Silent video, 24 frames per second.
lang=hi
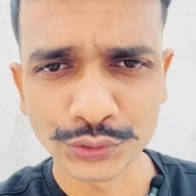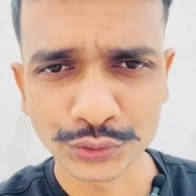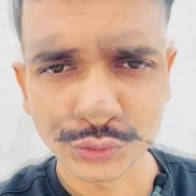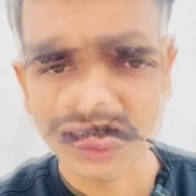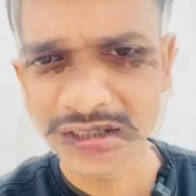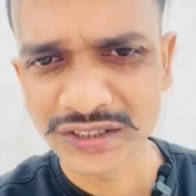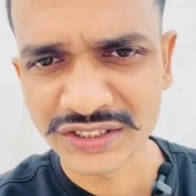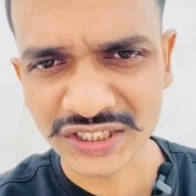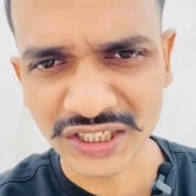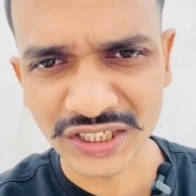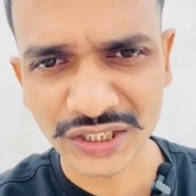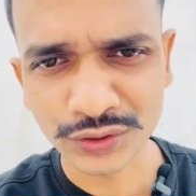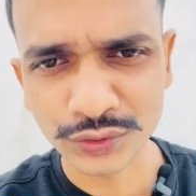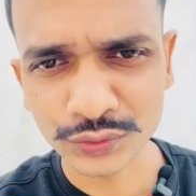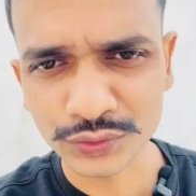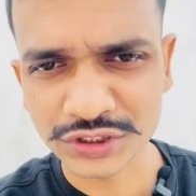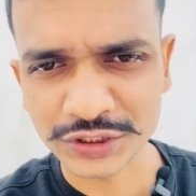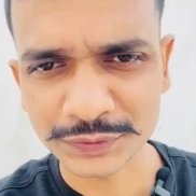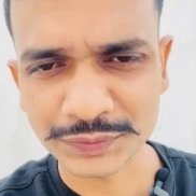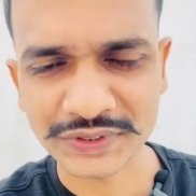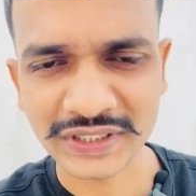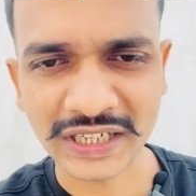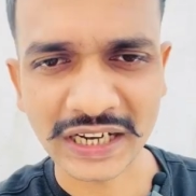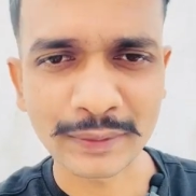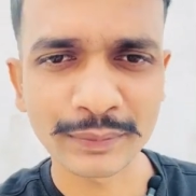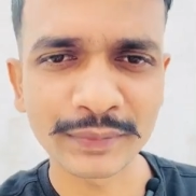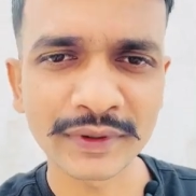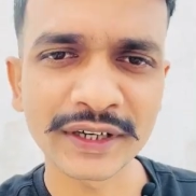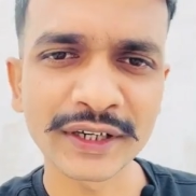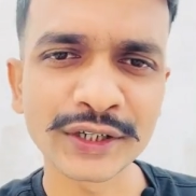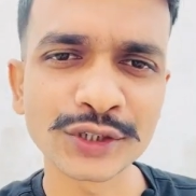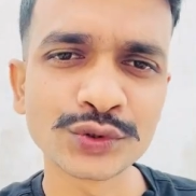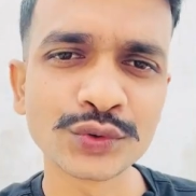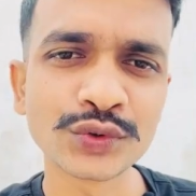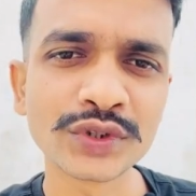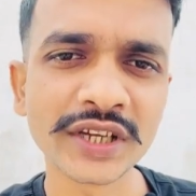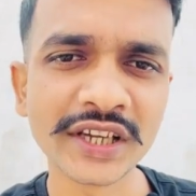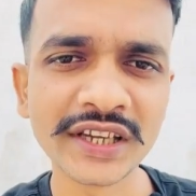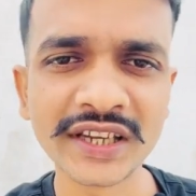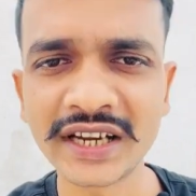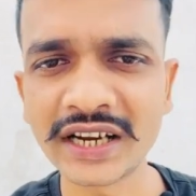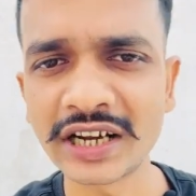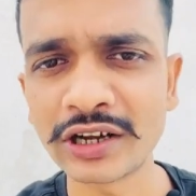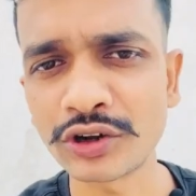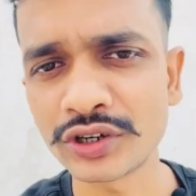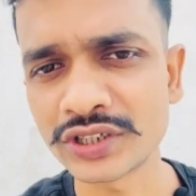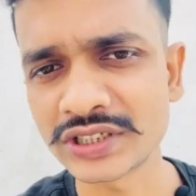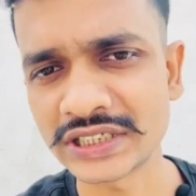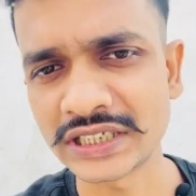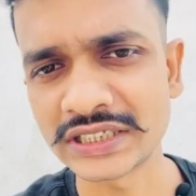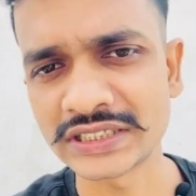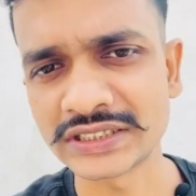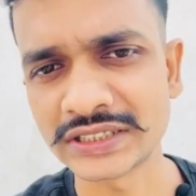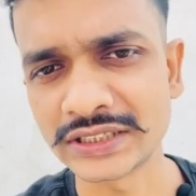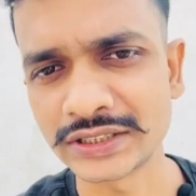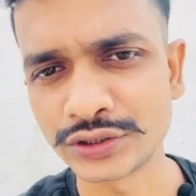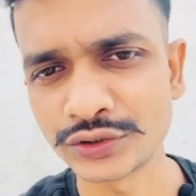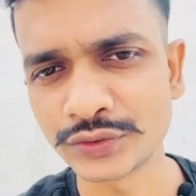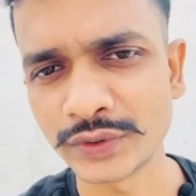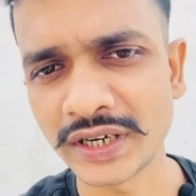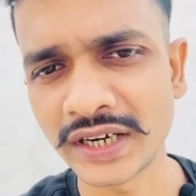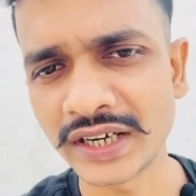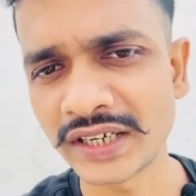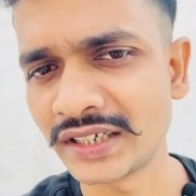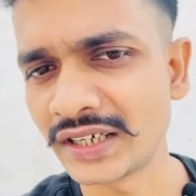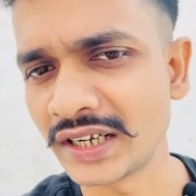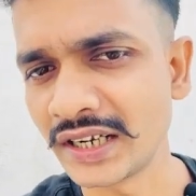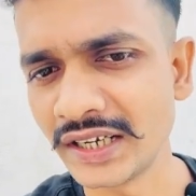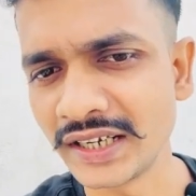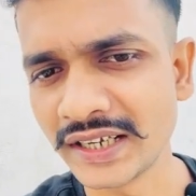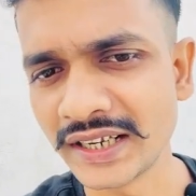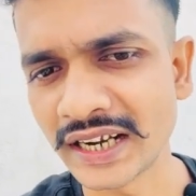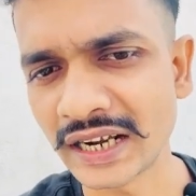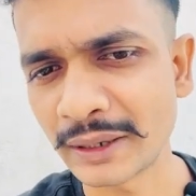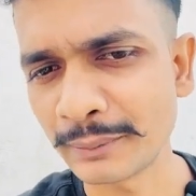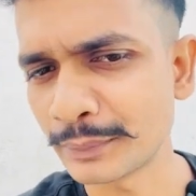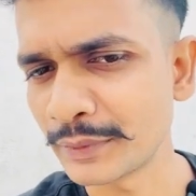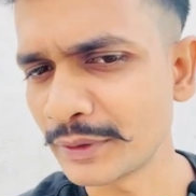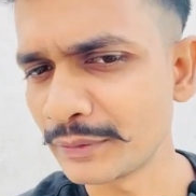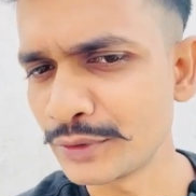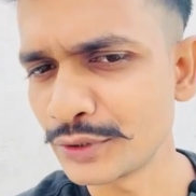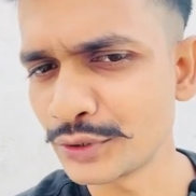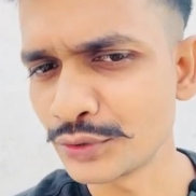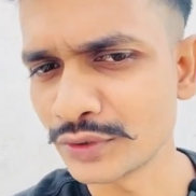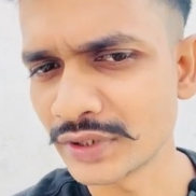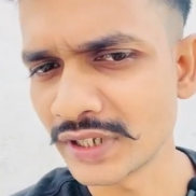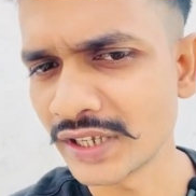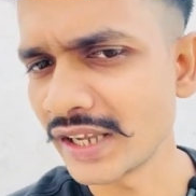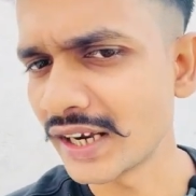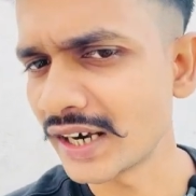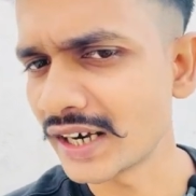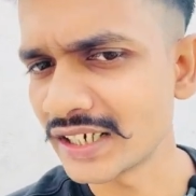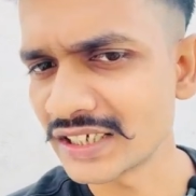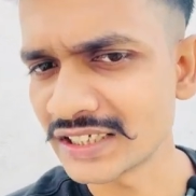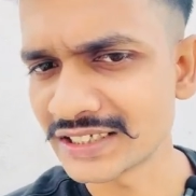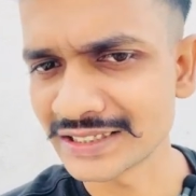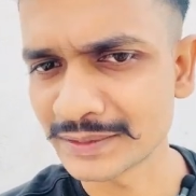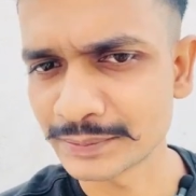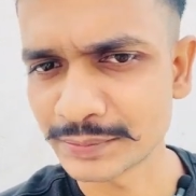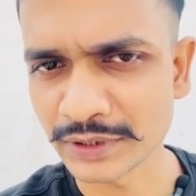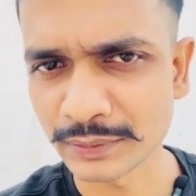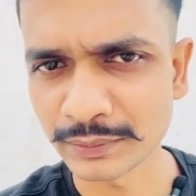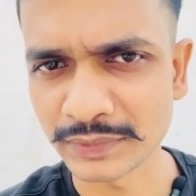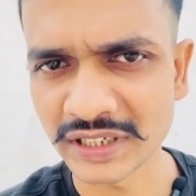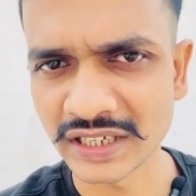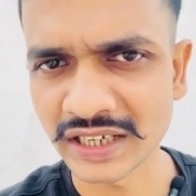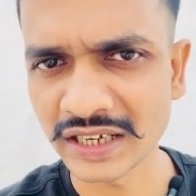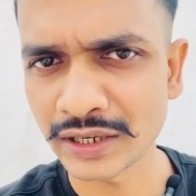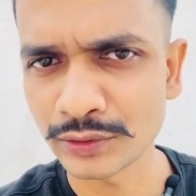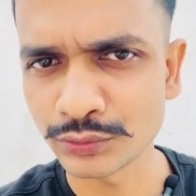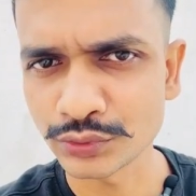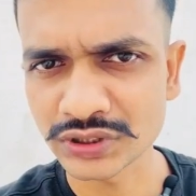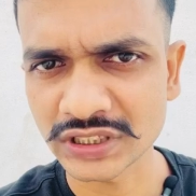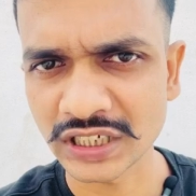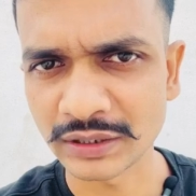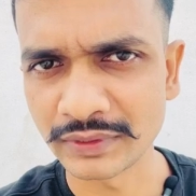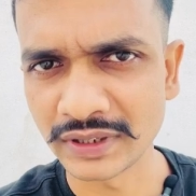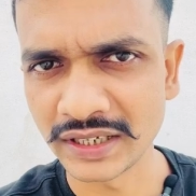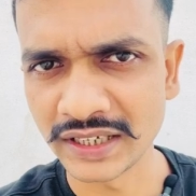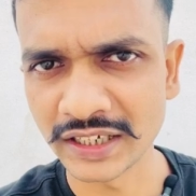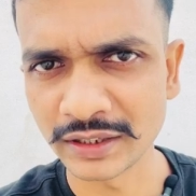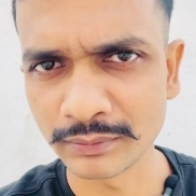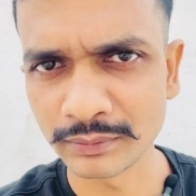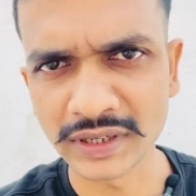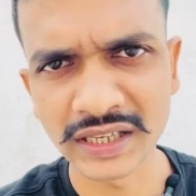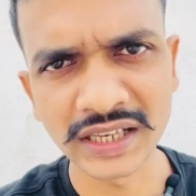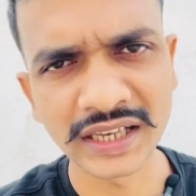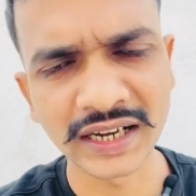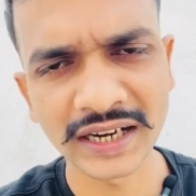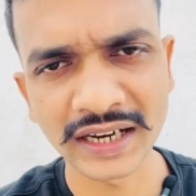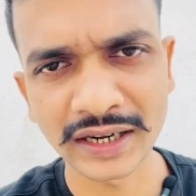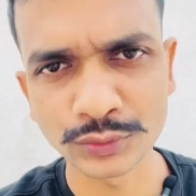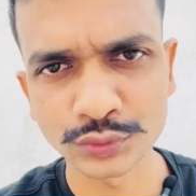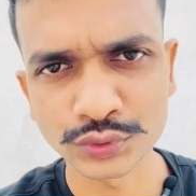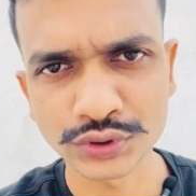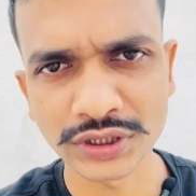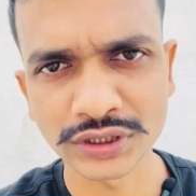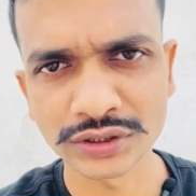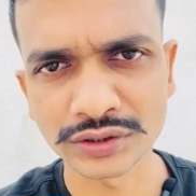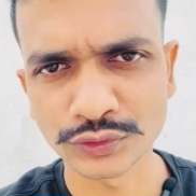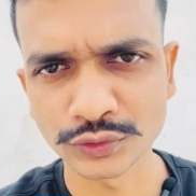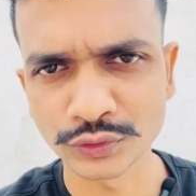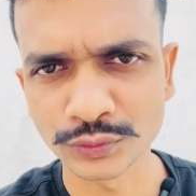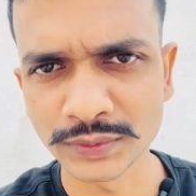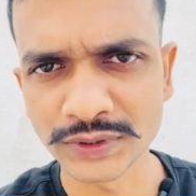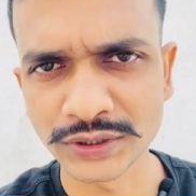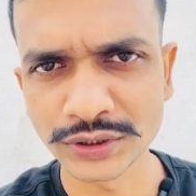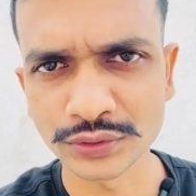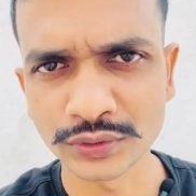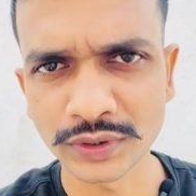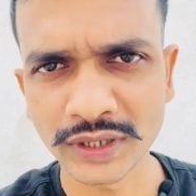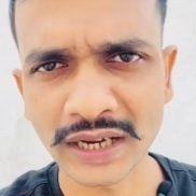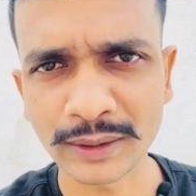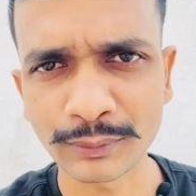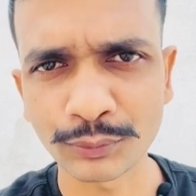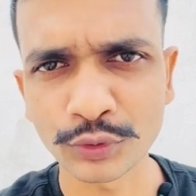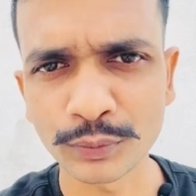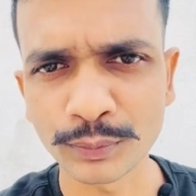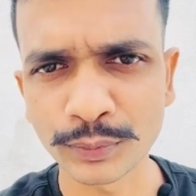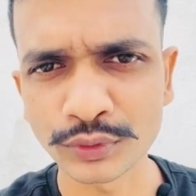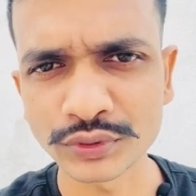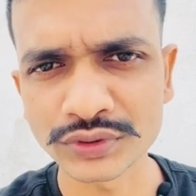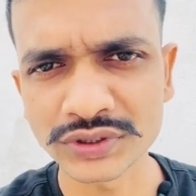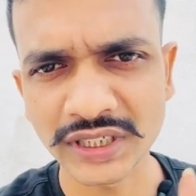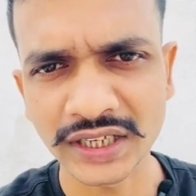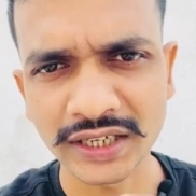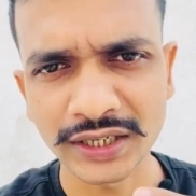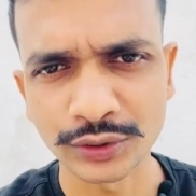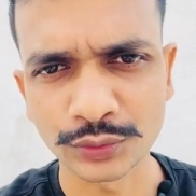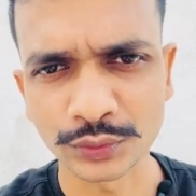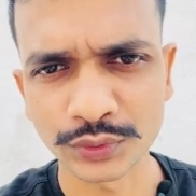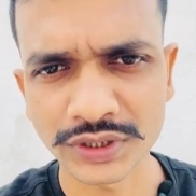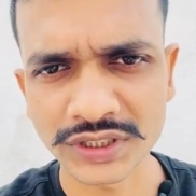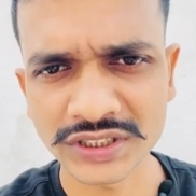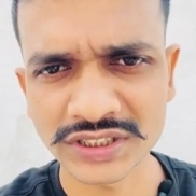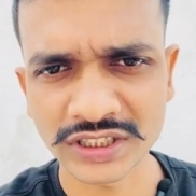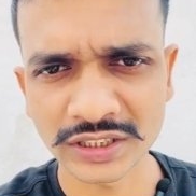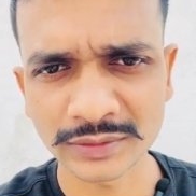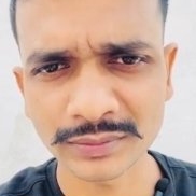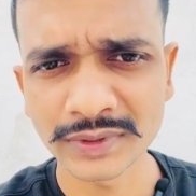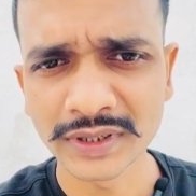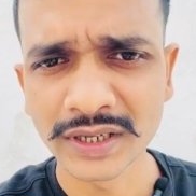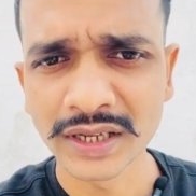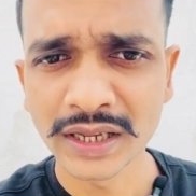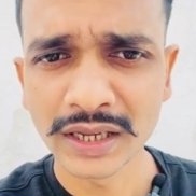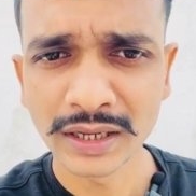जो चैनल को सब्सक्राइब करके जुड़ जाइएगा और साथ साथ जो है टेलीग्राम पर भी जुड़ जाइएगा डिस्क्रिप्शन में जाएगा उसका भी लिंक मिल जाएगा उसके थ्रू भी जो है आपको बहुत सारे नोटिस अब